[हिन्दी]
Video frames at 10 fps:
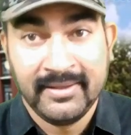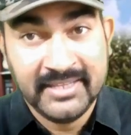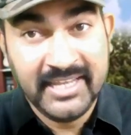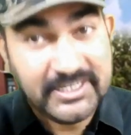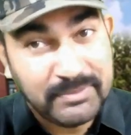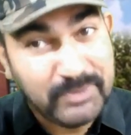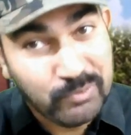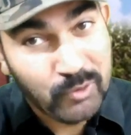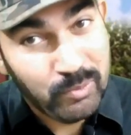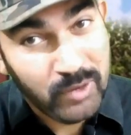देश भी
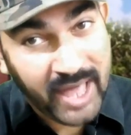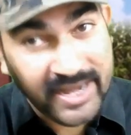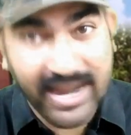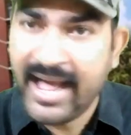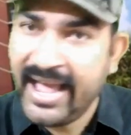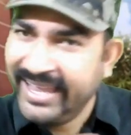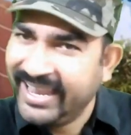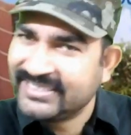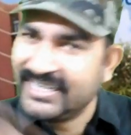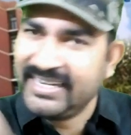तुमको बुला रहा है
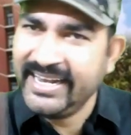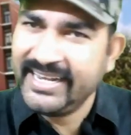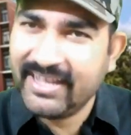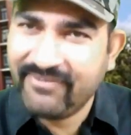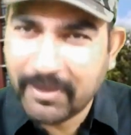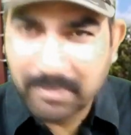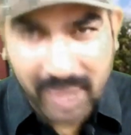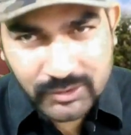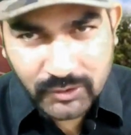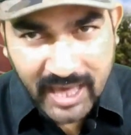इलेक्शन डेट का
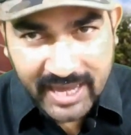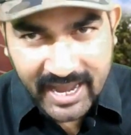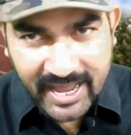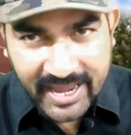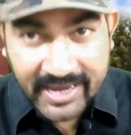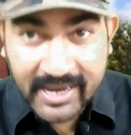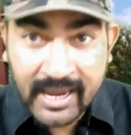फरमान सुना रहा है